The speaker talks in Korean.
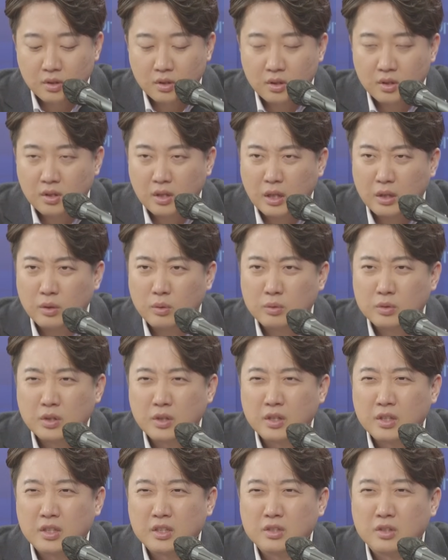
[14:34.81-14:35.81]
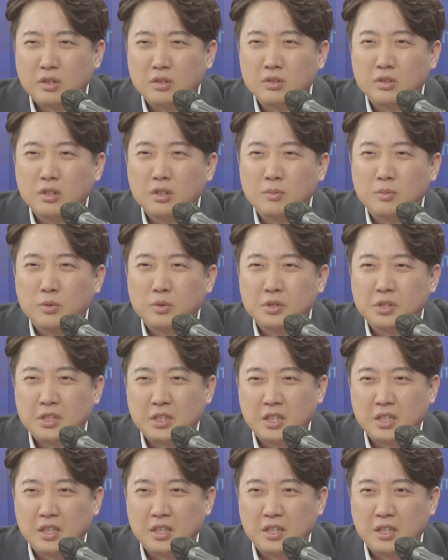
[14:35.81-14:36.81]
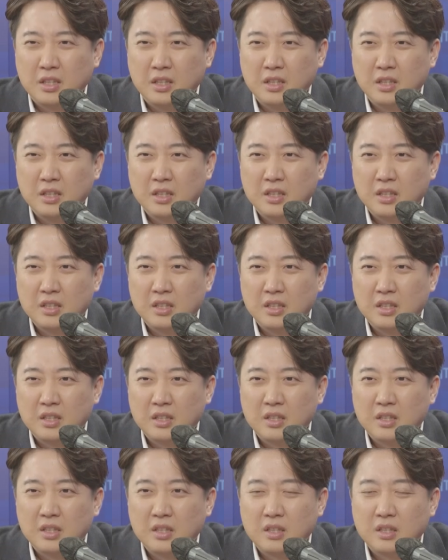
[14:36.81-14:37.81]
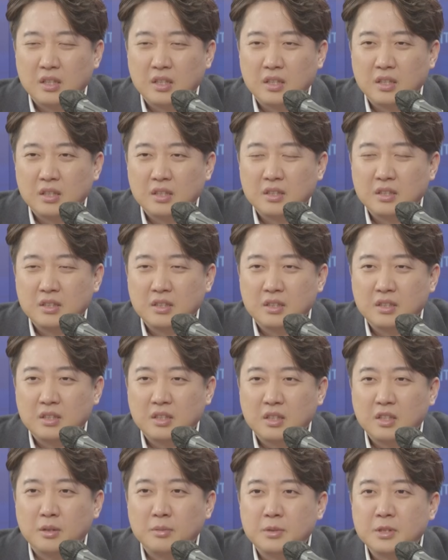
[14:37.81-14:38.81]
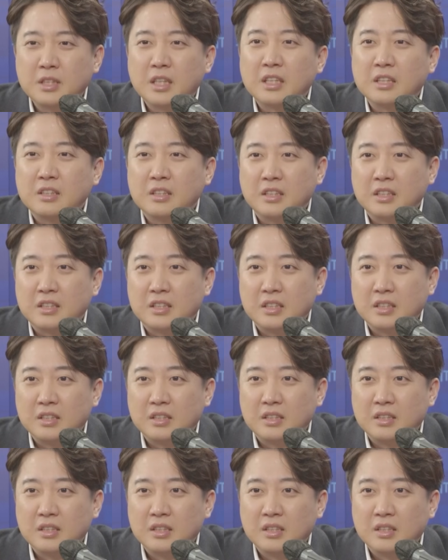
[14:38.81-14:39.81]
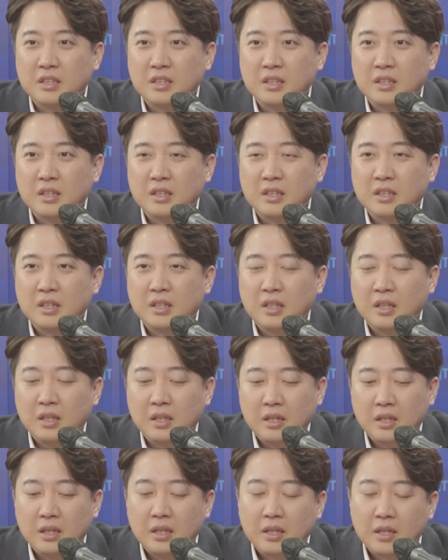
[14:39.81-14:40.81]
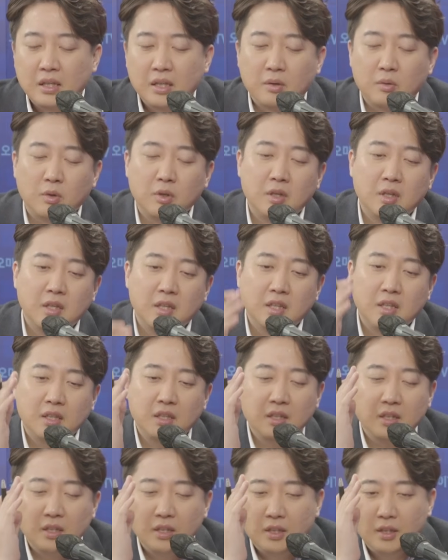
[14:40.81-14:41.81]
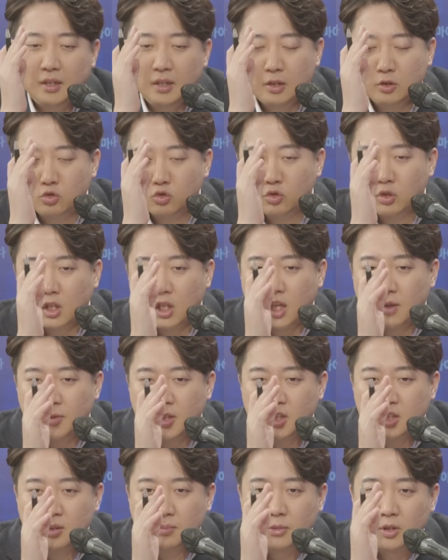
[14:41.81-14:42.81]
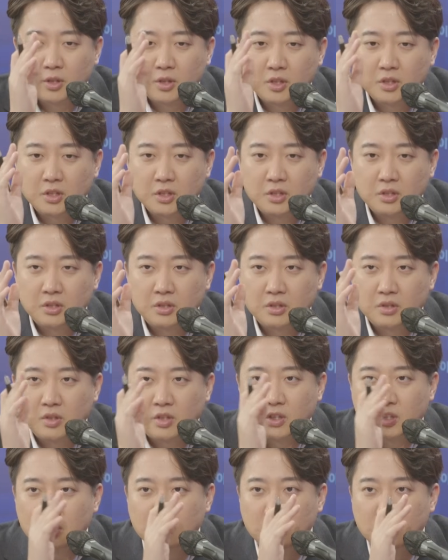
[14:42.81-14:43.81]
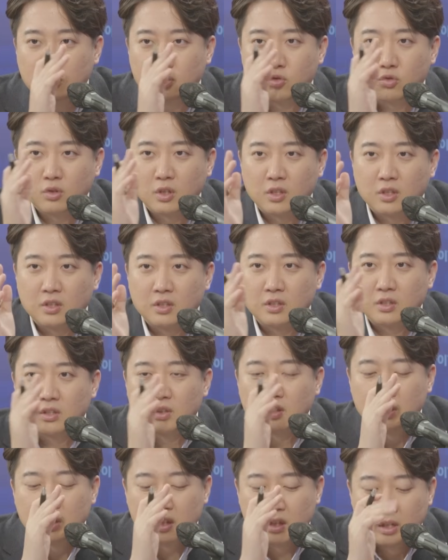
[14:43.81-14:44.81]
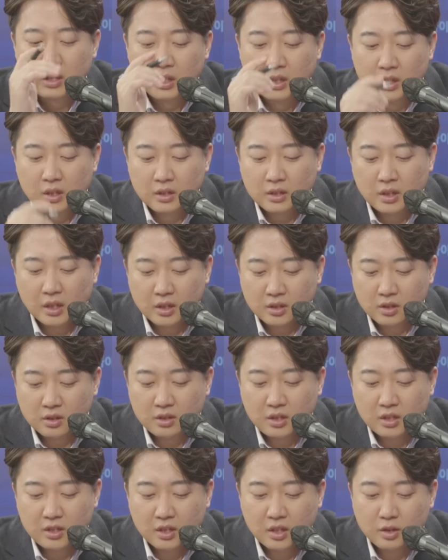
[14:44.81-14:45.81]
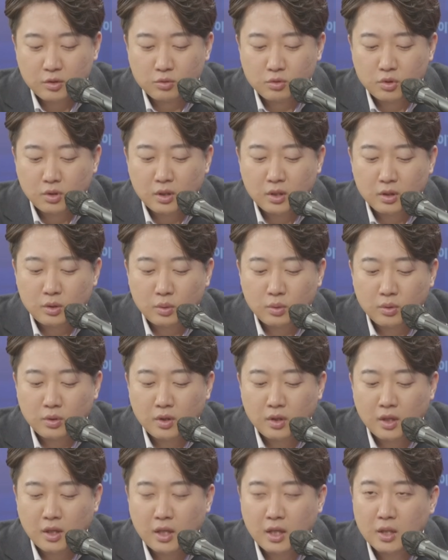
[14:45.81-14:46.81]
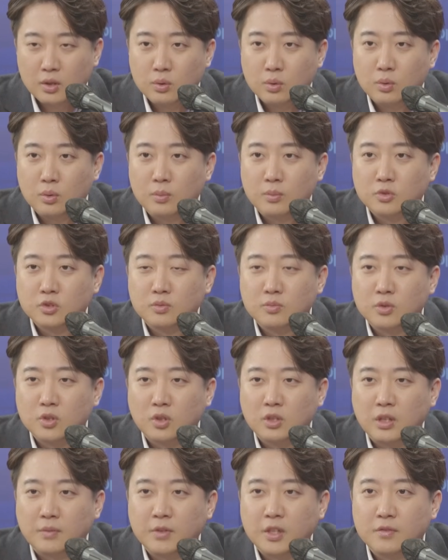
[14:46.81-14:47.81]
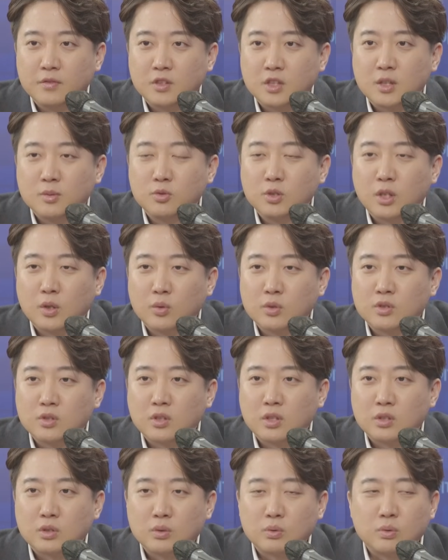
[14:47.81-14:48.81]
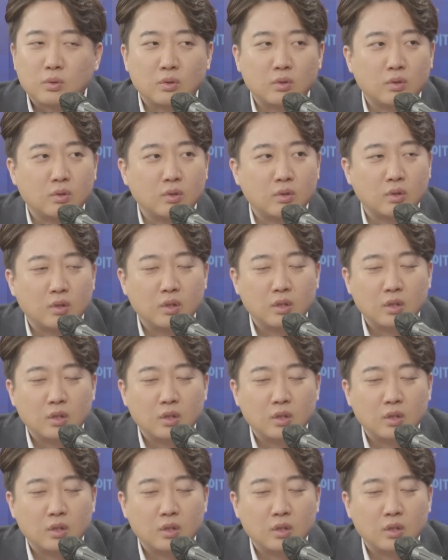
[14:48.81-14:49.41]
한동훈 장관이니까 그러니까 선거를 보는 시야가 그 그렇게 넓진 않은 것 같아요. 음. 음. 그러니까 원래 익숙함에서 멀어지는 것이 굉장히 선거 중요하거든요. 대선 때 제가 윤석열 대통령이 하도 무슨 영남 다니면서 기분 내고 있어가지고